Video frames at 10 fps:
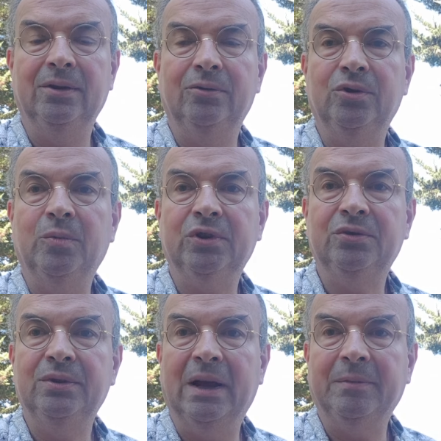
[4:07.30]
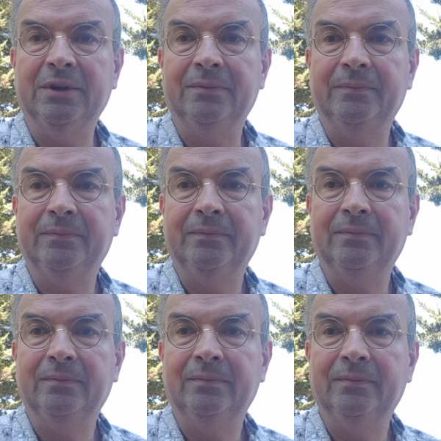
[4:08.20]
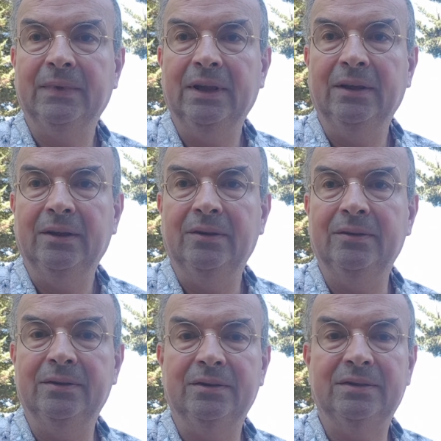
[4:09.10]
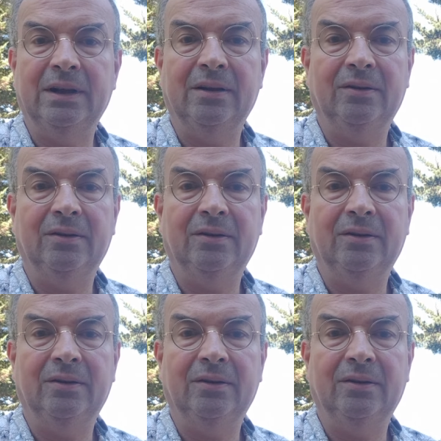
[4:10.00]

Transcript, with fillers: de, morceaux d'âme. Euh, ça,